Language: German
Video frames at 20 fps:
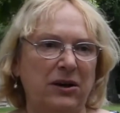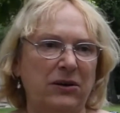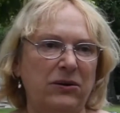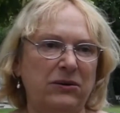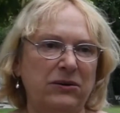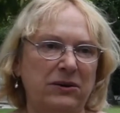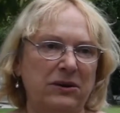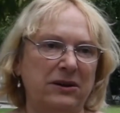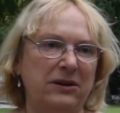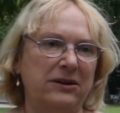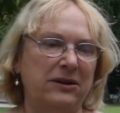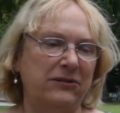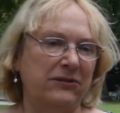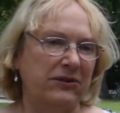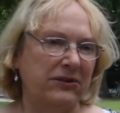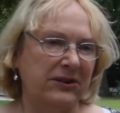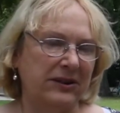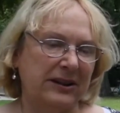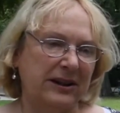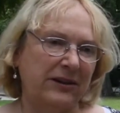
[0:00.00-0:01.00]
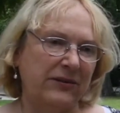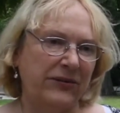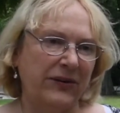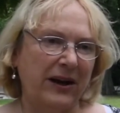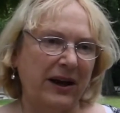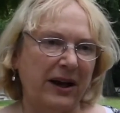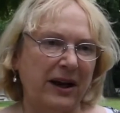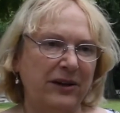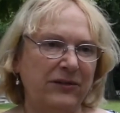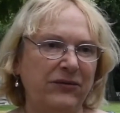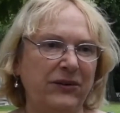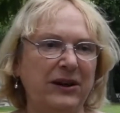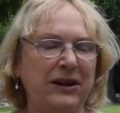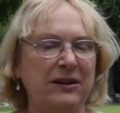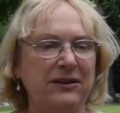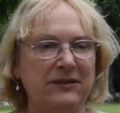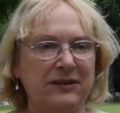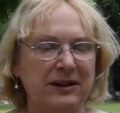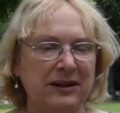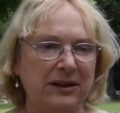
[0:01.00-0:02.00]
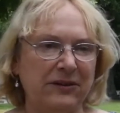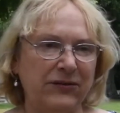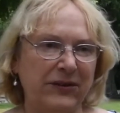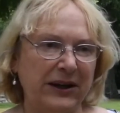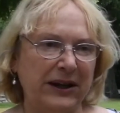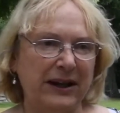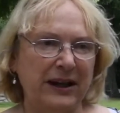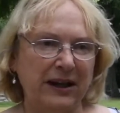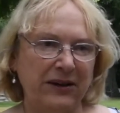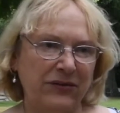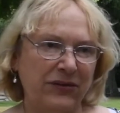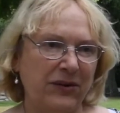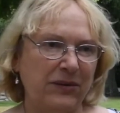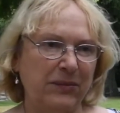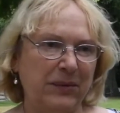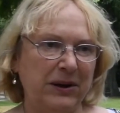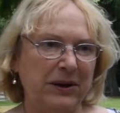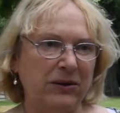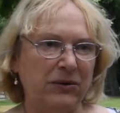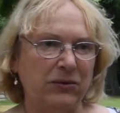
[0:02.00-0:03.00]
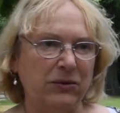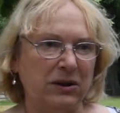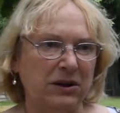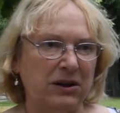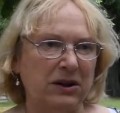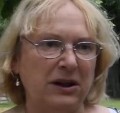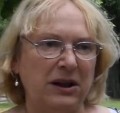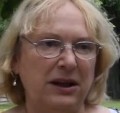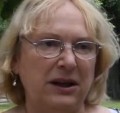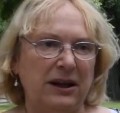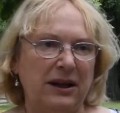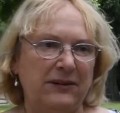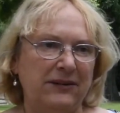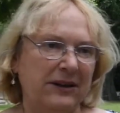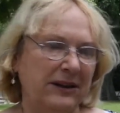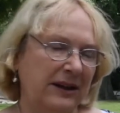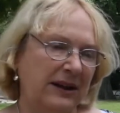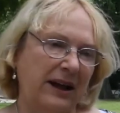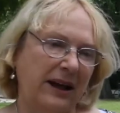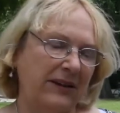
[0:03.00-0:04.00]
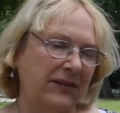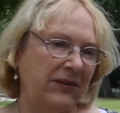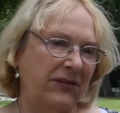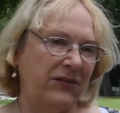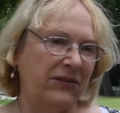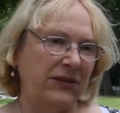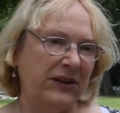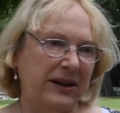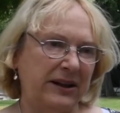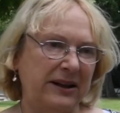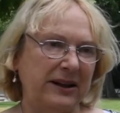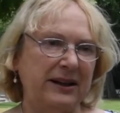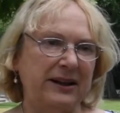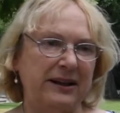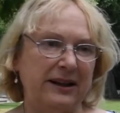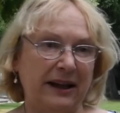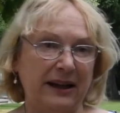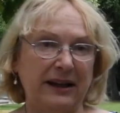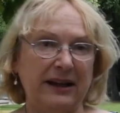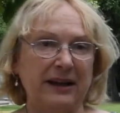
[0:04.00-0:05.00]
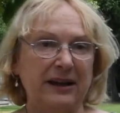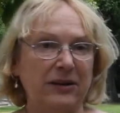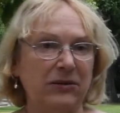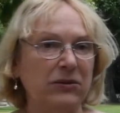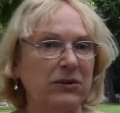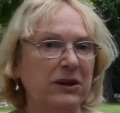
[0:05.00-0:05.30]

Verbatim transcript: Und sichere Fahrradwege, sichere Verkehrsverbindungen sind ganz wichtig, denke ich.